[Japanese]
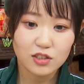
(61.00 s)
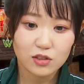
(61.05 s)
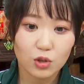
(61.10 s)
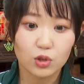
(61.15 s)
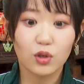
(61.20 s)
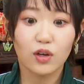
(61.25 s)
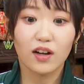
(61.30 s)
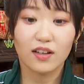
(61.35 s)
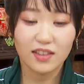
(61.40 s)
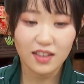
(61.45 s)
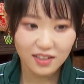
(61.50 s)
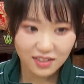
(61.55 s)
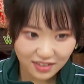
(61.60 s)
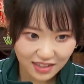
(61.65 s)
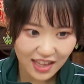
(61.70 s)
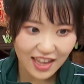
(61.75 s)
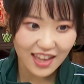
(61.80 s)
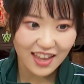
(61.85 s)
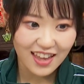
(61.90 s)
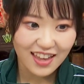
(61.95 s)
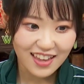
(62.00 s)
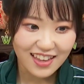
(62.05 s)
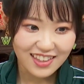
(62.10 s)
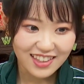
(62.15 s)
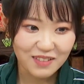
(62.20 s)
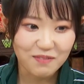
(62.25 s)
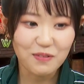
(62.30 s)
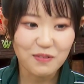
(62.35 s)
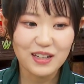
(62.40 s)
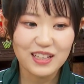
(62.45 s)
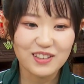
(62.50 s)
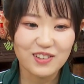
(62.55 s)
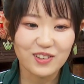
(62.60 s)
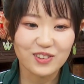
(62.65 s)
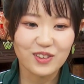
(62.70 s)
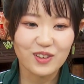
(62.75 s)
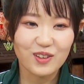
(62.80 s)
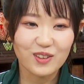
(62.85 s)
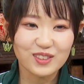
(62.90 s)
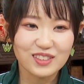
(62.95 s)
ことができてやっぱりこ
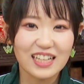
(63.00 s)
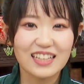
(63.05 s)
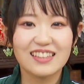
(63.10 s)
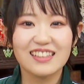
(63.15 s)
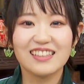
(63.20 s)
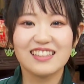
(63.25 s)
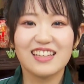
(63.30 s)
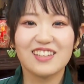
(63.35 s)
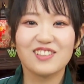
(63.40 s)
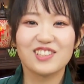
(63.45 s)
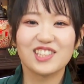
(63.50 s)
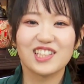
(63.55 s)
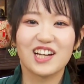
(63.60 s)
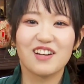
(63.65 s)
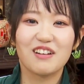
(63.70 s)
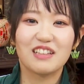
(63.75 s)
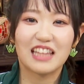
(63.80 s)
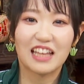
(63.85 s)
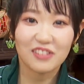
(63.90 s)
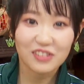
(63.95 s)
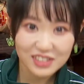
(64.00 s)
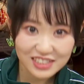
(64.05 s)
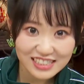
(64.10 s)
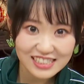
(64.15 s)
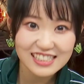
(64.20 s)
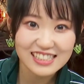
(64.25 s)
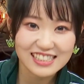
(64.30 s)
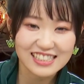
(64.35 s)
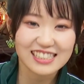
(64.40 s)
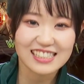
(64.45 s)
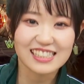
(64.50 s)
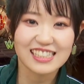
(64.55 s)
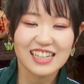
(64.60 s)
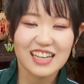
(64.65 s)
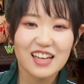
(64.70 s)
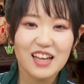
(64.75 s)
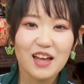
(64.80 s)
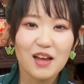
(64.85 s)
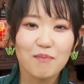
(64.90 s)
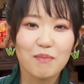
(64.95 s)
の3人でいる時間は楽しいし
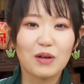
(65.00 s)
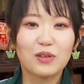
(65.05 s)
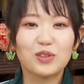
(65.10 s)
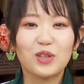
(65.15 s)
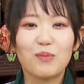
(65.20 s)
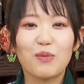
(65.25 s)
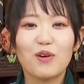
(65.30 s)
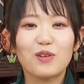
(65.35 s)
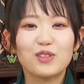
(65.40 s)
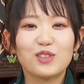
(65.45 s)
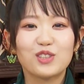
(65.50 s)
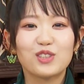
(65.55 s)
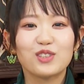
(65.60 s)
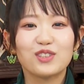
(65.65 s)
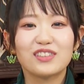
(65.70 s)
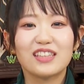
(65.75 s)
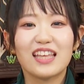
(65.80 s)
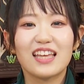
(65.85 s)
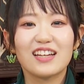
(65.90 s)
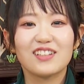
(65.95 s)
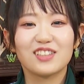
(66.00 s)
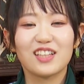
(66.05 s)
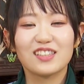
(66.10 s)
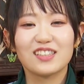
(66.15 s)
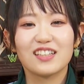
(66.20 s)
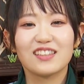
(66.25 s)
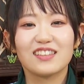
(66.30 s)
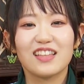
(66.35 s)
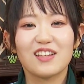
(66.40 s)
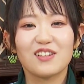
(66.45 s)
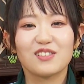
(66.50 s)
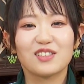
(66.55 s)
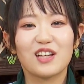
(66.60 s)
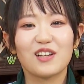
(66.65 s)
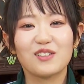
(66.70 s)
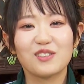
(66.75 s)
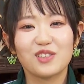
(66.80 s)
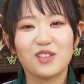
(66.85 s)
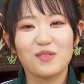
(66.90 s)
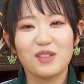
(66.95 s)
マクトマを作ってくださっている
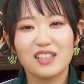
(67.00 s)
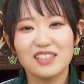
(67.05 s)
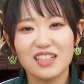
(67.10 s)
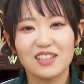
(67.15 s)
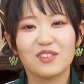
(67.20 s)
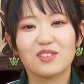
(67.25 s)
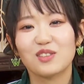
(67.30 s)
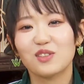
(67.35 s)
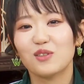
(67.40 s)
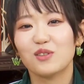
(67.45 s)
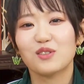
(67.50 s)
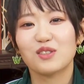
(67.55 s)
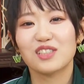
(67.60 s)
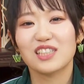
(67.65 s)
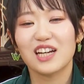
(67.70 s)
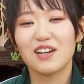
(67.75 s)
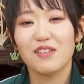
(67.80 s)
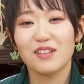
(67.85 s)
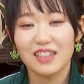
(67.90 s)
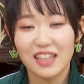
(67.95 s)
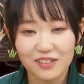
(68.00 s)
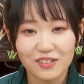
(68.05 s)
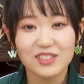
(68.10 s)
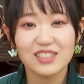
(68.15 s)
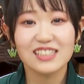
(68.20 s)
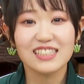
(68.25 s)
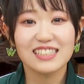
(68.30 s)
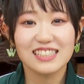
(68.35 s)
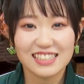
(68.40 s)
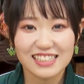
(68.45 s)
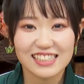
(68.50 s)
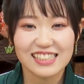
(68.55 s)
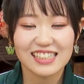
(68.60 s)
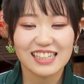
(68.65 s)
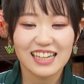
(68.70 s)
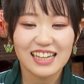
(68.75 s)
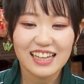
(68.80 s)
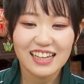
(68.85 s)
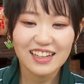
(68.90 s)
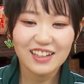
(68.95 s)
スタッフの皆さんと過ごす時間は楽しいし
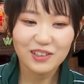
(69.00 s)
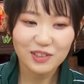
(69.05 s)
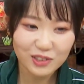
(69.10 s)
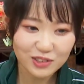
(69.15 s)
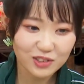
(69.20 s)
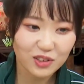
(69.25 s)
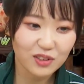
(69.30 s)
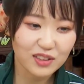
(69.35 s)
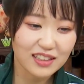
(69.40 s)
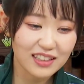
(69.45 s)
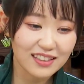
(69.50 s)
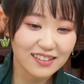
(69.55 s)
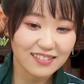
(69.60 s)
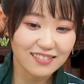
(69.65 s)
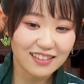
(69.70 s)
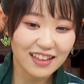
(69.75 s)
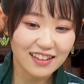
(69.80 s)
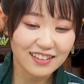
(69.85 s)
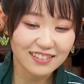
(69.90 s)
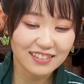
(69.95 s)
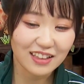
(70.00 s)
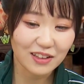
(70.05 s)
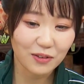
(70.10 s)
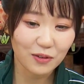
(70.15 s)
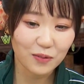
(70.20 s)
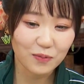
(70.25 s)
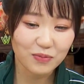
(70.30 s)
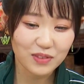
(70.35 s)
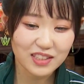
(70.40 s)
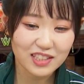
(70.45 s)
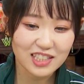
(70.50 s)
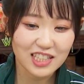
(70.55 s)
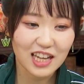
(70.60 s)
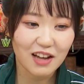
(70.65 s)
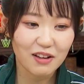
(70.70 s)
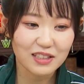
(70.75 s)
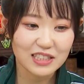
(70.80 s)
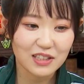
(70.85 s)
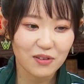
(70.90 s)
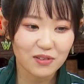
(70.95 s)
本当に何だろう
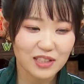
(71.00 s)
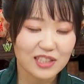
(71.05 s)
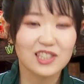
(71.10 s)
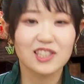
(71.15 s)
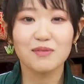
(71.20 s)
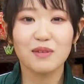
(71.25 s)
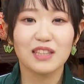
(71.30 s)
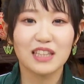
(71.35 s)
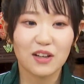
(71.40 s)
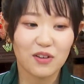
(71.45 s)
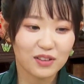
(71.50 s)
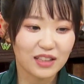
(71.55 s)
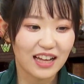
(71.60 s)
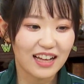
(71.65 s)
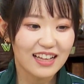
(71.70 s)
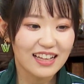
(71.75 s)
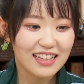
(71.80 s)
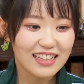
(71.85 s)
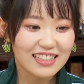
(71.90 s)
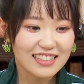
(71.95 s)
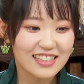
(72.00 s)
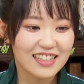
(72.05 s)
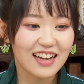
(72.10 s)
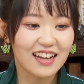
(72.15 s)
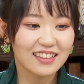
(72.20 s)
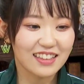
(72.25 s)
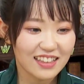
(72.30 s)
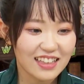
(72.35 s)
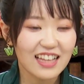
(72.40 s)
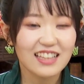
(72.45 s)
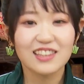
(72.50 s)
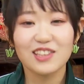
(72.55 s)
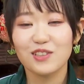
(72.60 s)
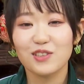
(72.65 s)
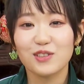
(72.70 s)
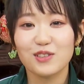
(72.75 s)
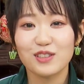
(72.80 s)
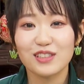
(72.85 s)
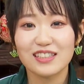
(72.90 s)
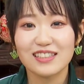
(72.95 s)
幸せを煮詰めたような時間だなっていう
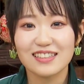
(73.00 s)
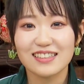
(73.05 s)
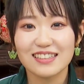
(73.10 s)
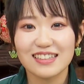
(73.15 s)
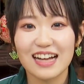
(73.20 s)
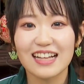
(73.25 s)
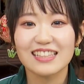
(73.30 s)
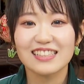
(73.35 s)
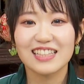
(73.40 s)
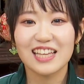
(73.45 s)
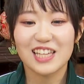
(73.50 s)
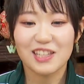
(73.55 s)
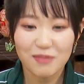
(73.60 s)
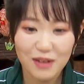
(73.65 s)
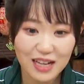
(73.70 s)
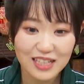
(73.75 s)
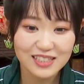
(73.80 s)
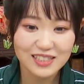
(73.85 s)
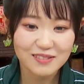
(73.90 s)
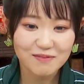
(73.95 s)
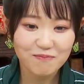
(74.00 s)
風に感じています